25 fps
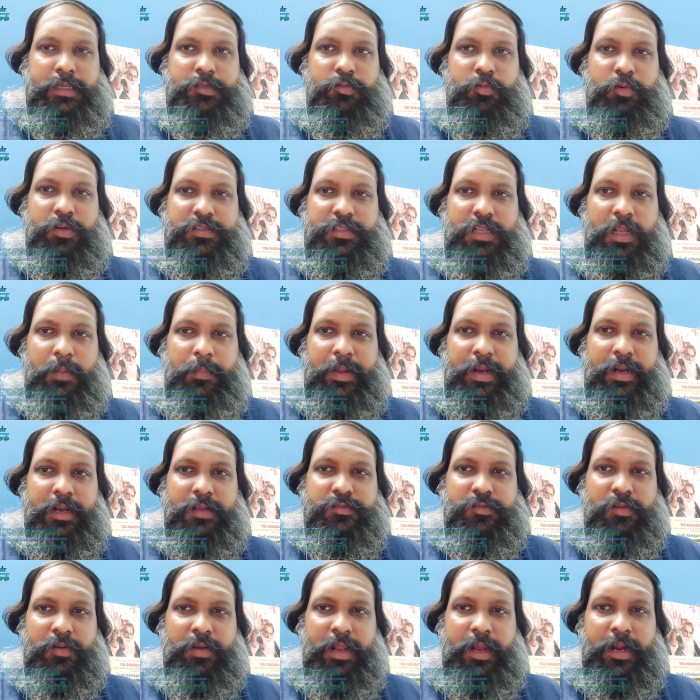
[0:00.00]
ஒரு சில பேர் என்ன
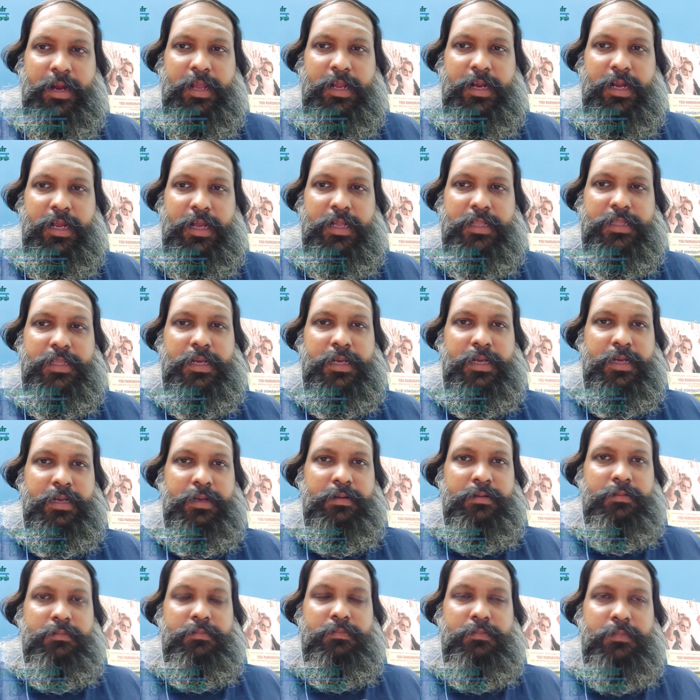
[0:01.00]
சொல்கிறாங்கனாக்கா அந்த
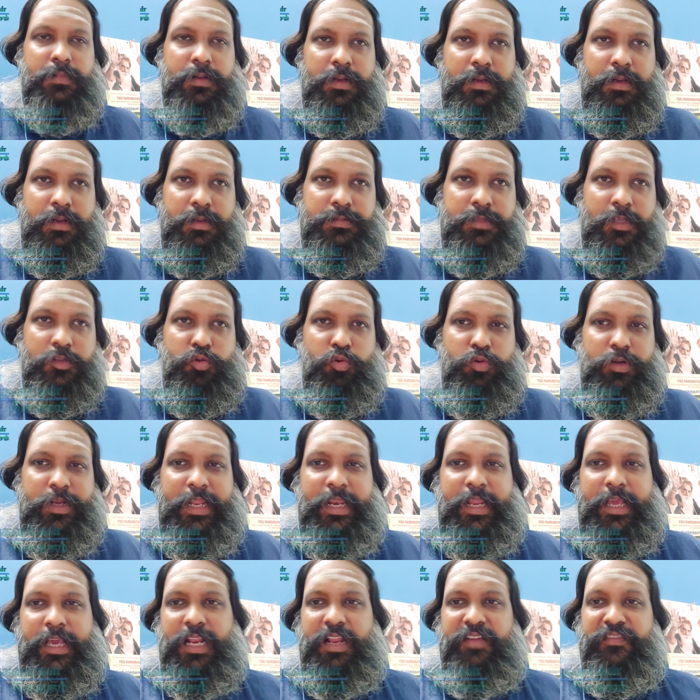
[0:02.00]
இந்த
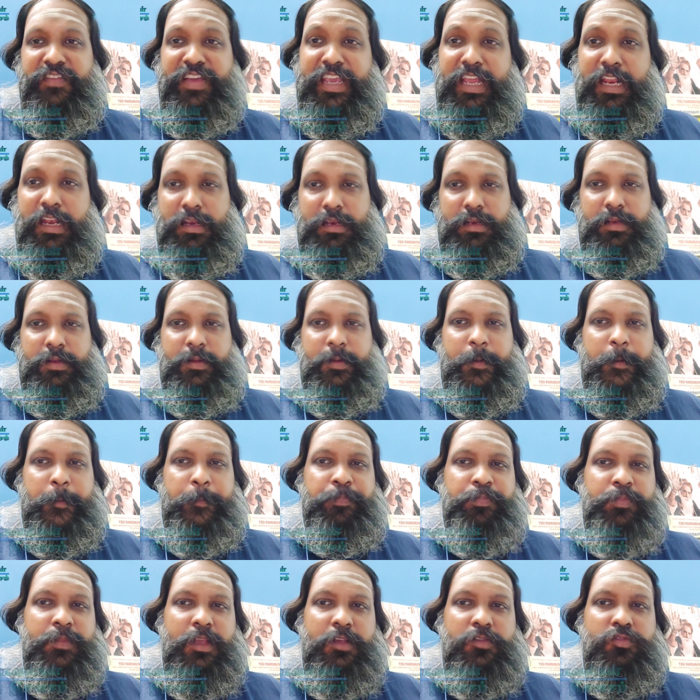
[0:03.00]
இருக்கிற வெயில்
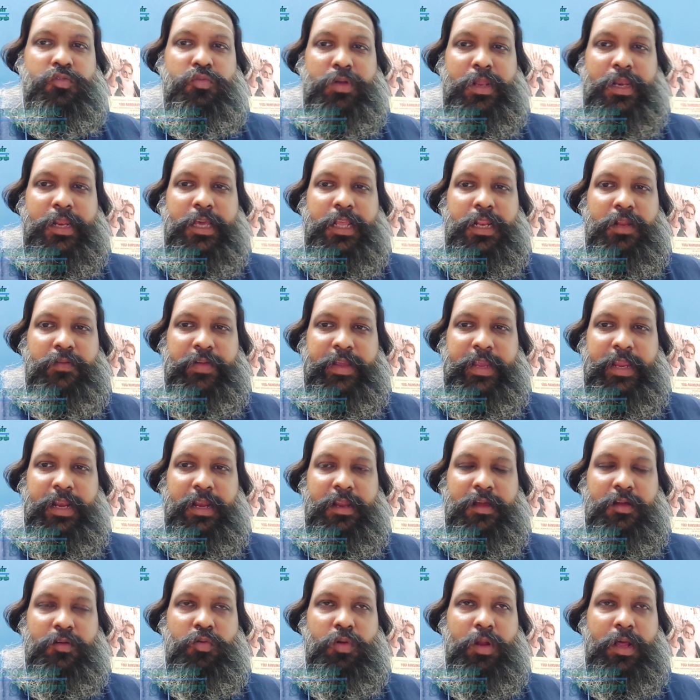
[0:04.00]
சுட்டு இருக்கிற
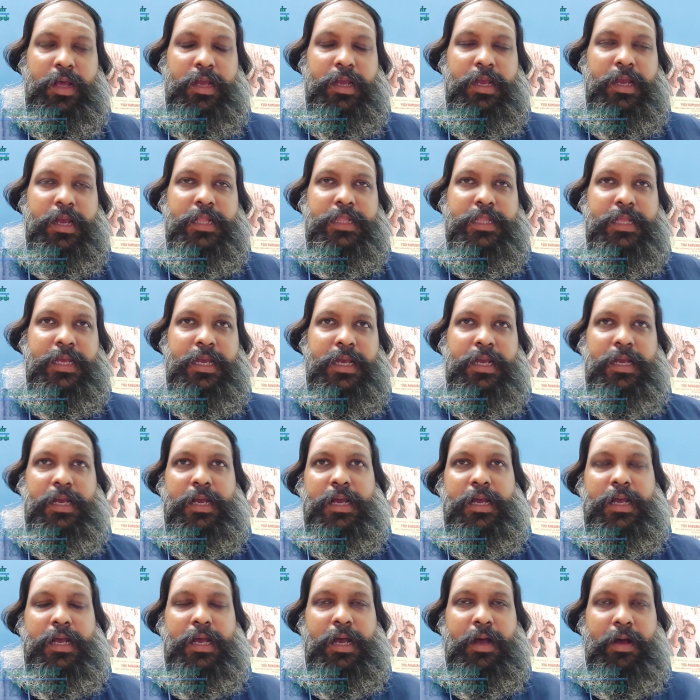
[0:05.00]
வெயிலில் கூட அந்த
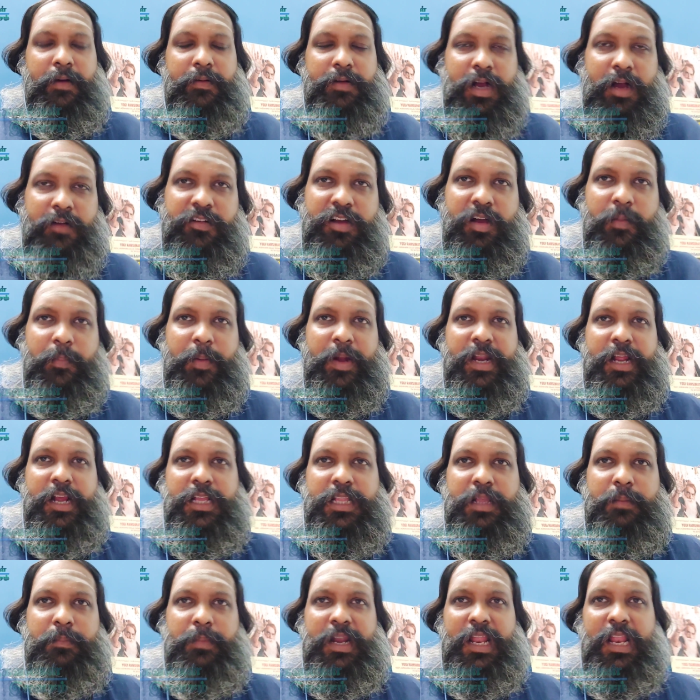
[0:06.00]
அவங்க பாட்டுக்கு
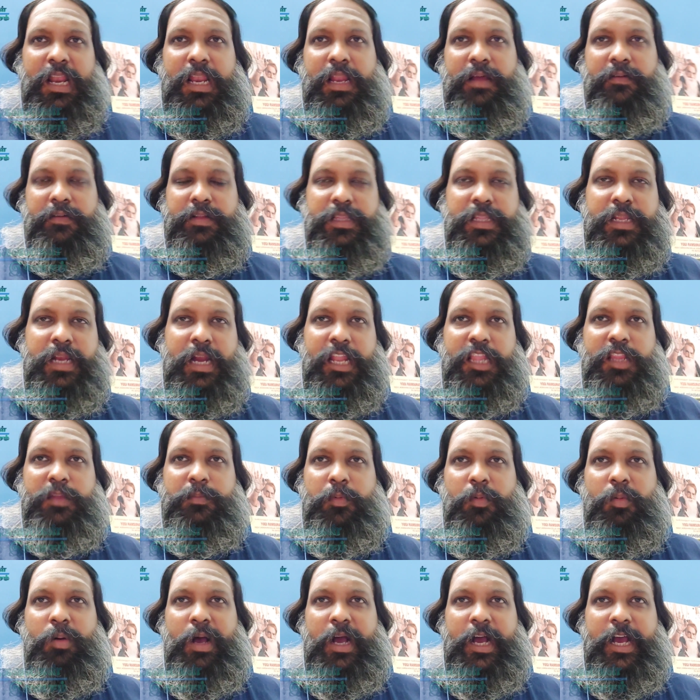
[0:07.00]
அந்த மணலில் வந்து நடந்து
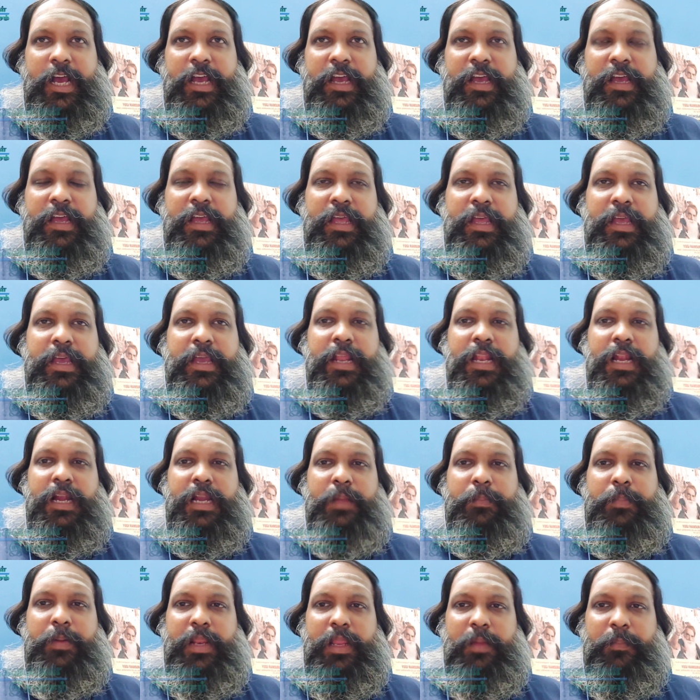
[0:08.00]
போவாங்க
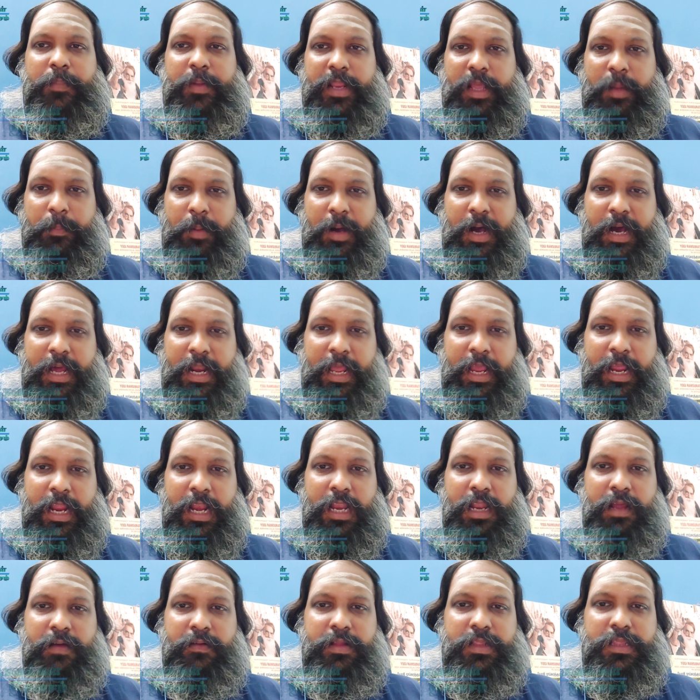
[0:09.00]
இல்லாட்டி பெரிய பெரிய
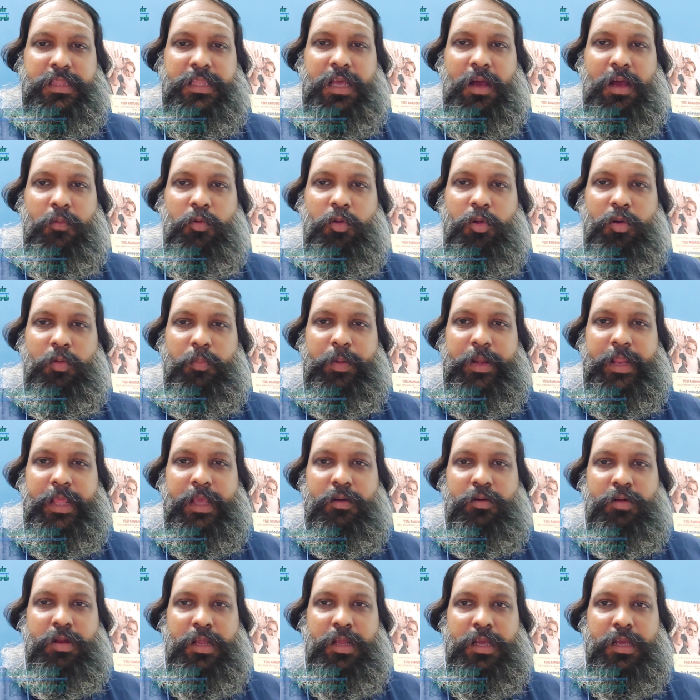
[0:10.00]
பாறைகளில் வந்து அவ்வளோ பெரிய
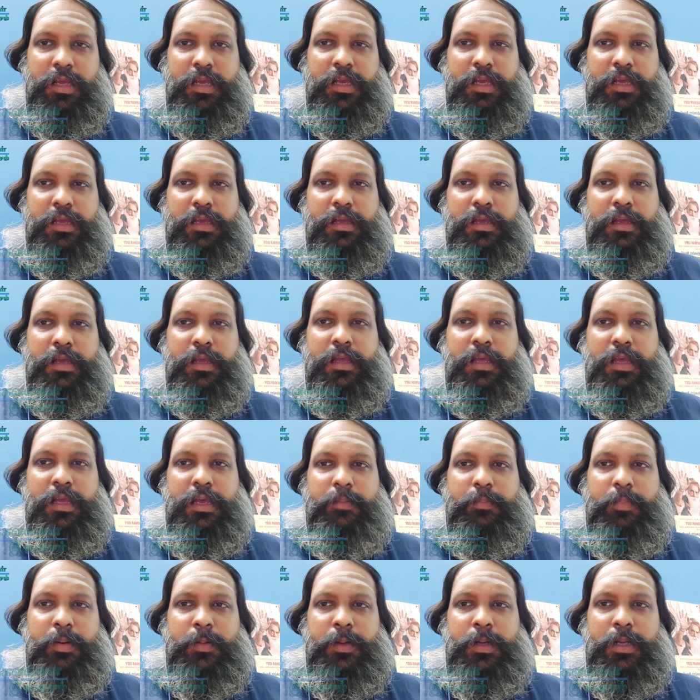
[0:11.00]
ஒரு
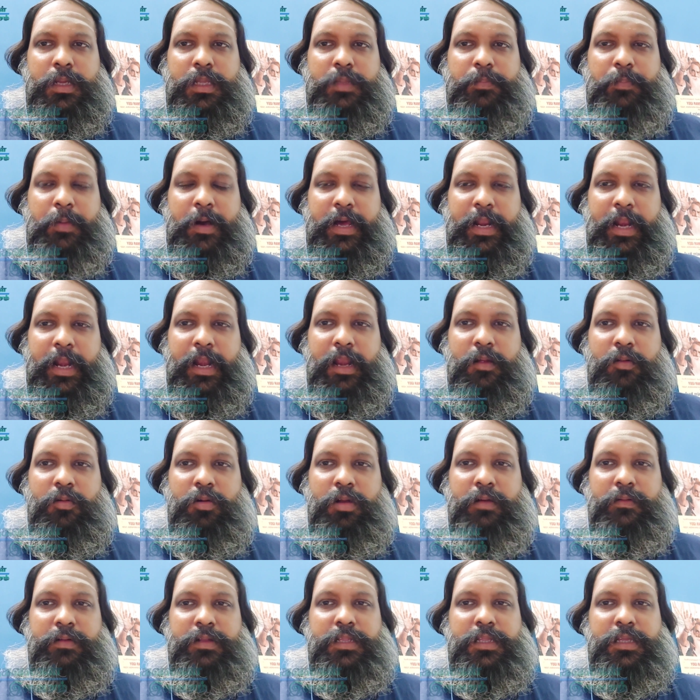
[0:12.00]
இப்போ பாறையில்
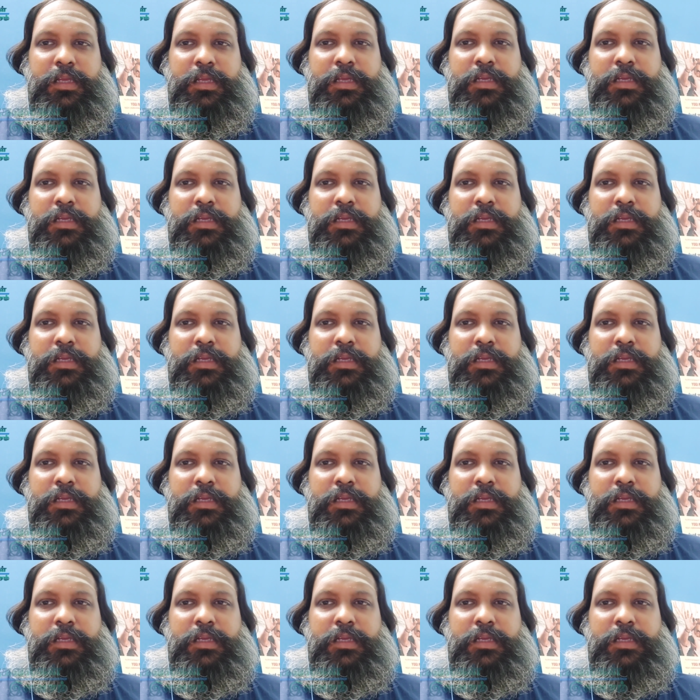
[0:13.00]
கூட வந்து